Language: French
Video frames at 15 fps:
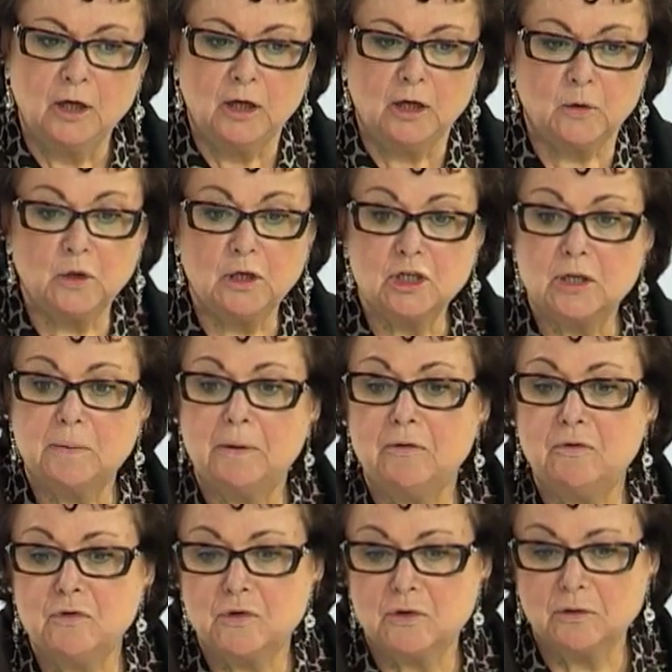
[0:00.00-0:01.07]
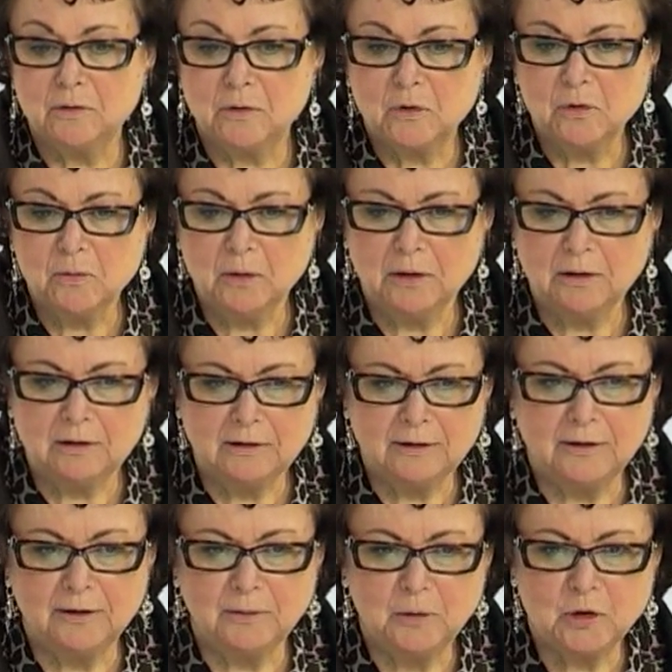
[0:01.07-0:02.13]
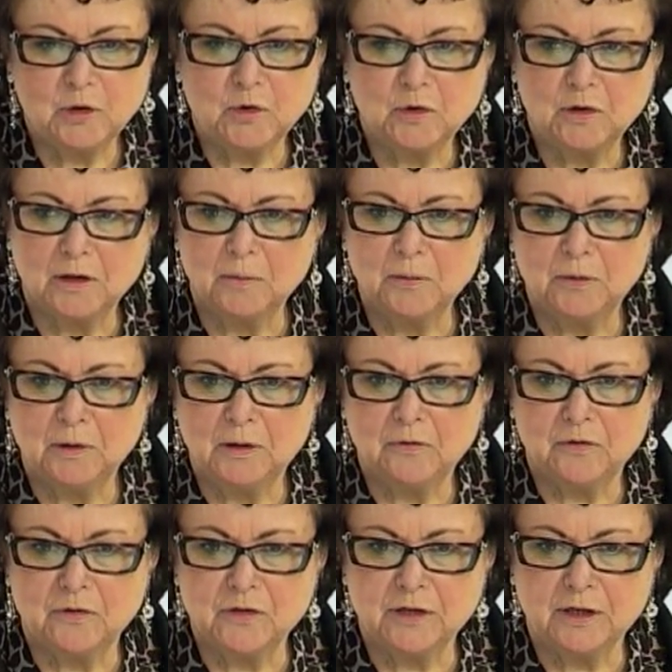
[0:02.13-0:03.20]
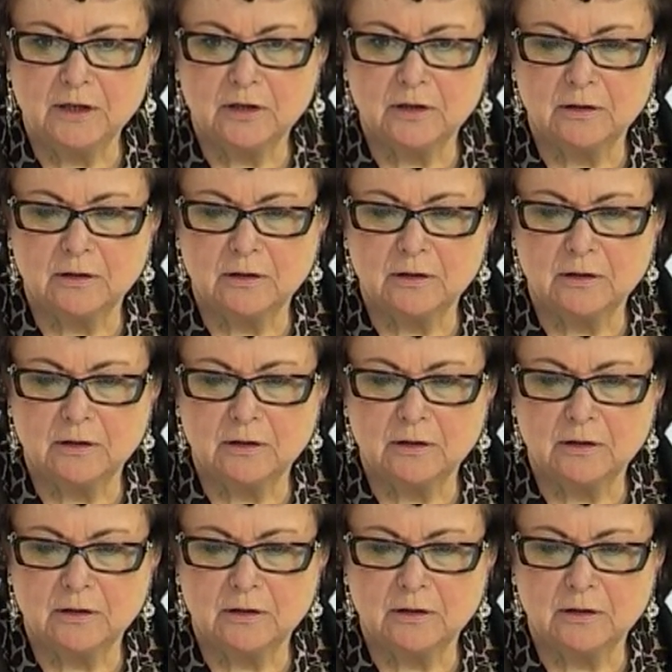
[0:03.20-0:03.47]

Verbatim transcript: Écoutez, je n'ai pas vu ce document, mais je suis comme tous les Français,